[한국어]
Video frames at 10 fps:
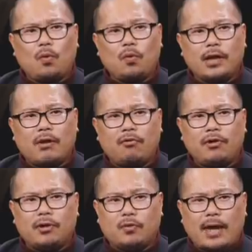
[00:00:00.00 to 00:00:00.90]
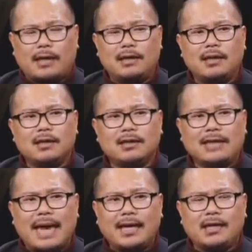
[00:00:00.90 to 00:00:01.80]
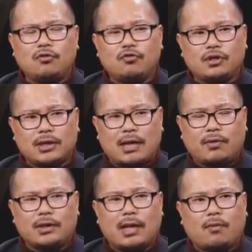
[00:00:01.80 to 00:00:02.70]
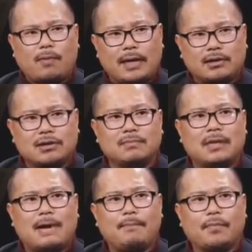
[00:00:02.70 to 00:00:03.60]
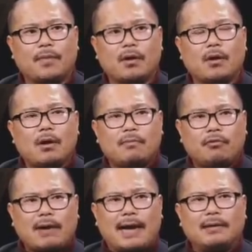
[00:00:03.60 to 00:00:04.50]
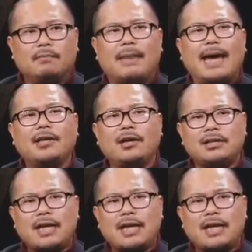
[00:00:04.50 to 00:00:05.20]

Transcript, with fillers: 동계훈련 동향을 예의주시하고 있다고 밝혔습니다. 북한 매년